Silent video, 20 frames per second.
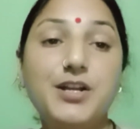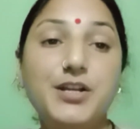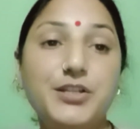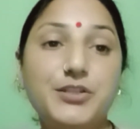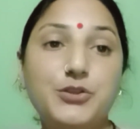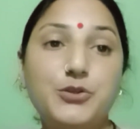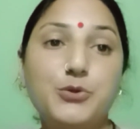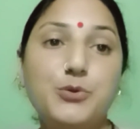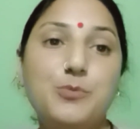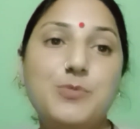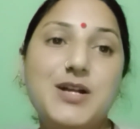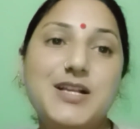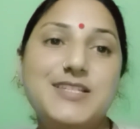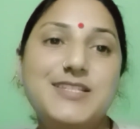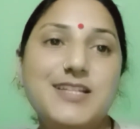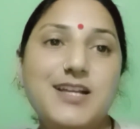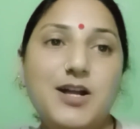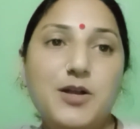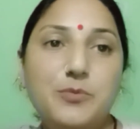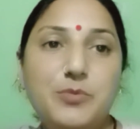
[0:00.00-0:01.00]
तो
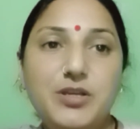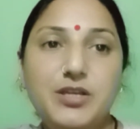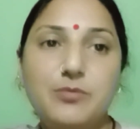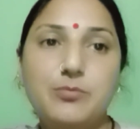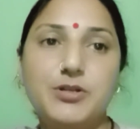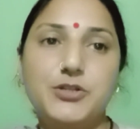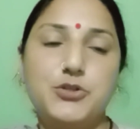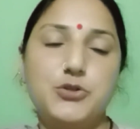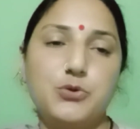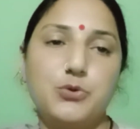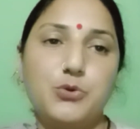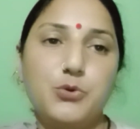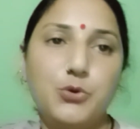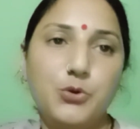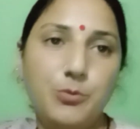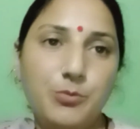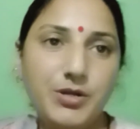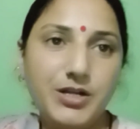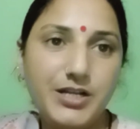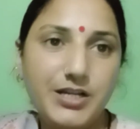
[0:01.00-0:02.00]
बस अभी बच्चों को
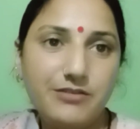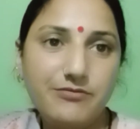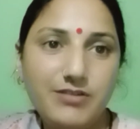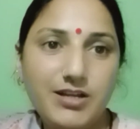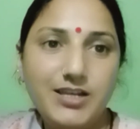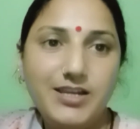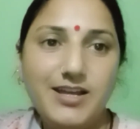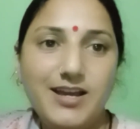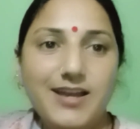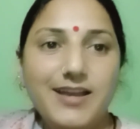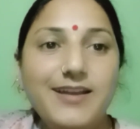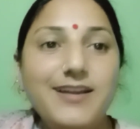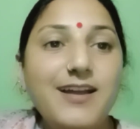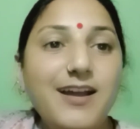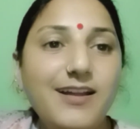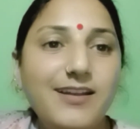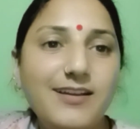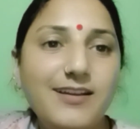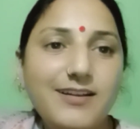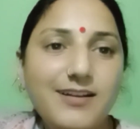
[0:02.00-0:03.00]
होमवर्क करवा लिया है
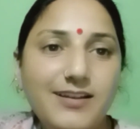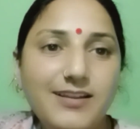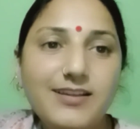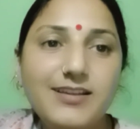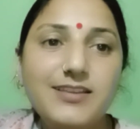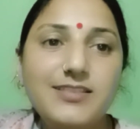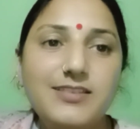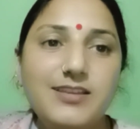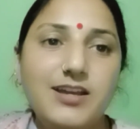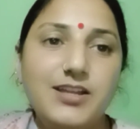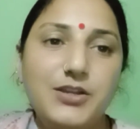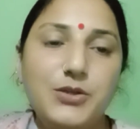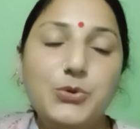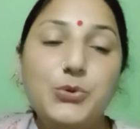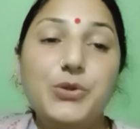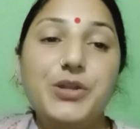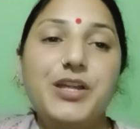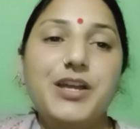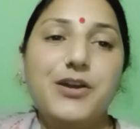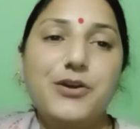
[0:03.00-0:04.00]
खाना खाने की तैयारी
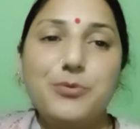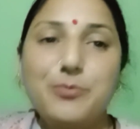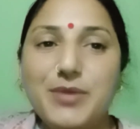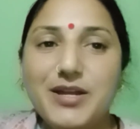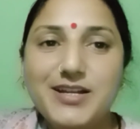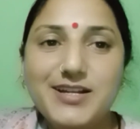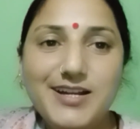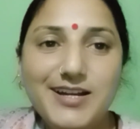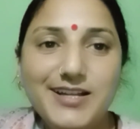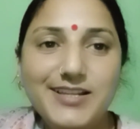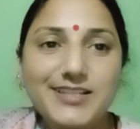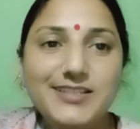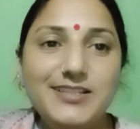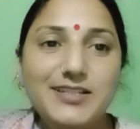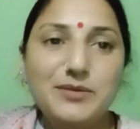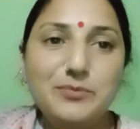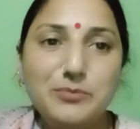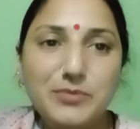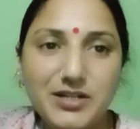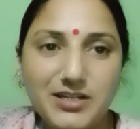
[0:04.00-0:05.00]
हो रही है और मैं खा रही
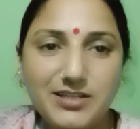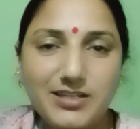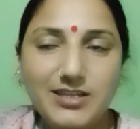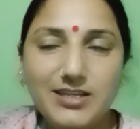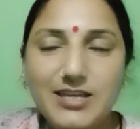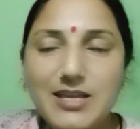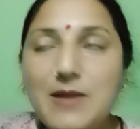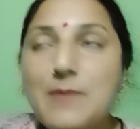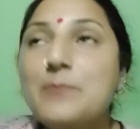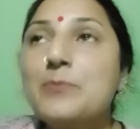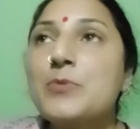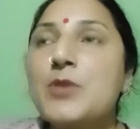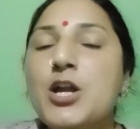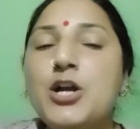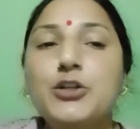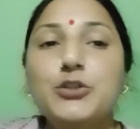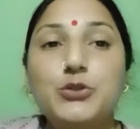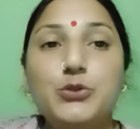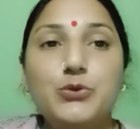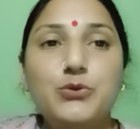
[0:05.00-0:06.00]
थी मक्की
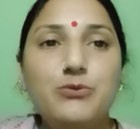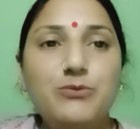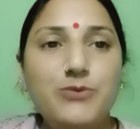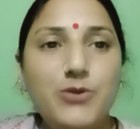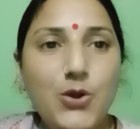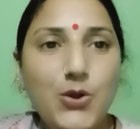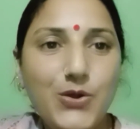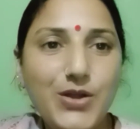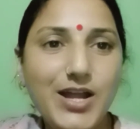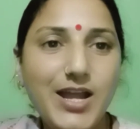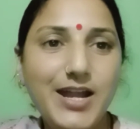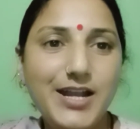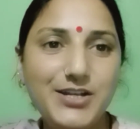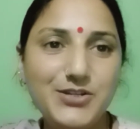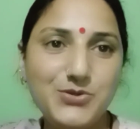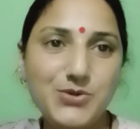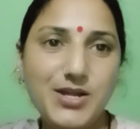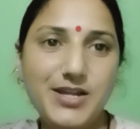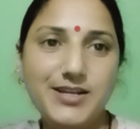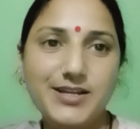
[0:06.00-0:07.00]
तो व्लॉग का
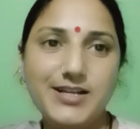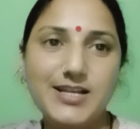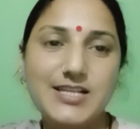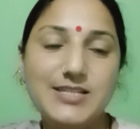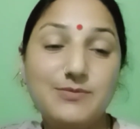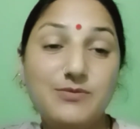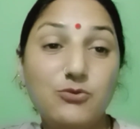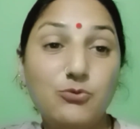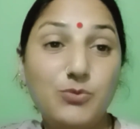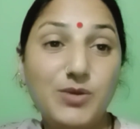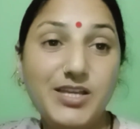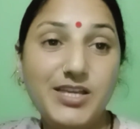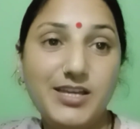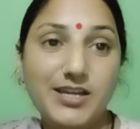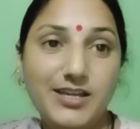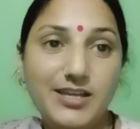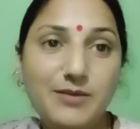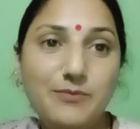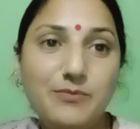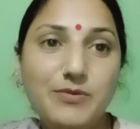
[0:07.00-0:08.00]
एंड जो है ना गाइज वो मैं
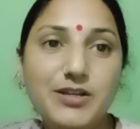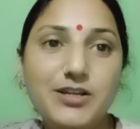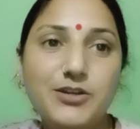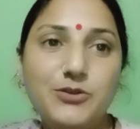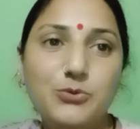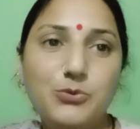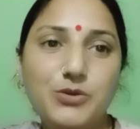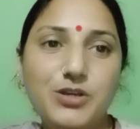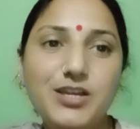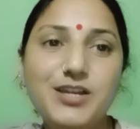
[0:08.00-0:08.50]
यहीं पे करूँगी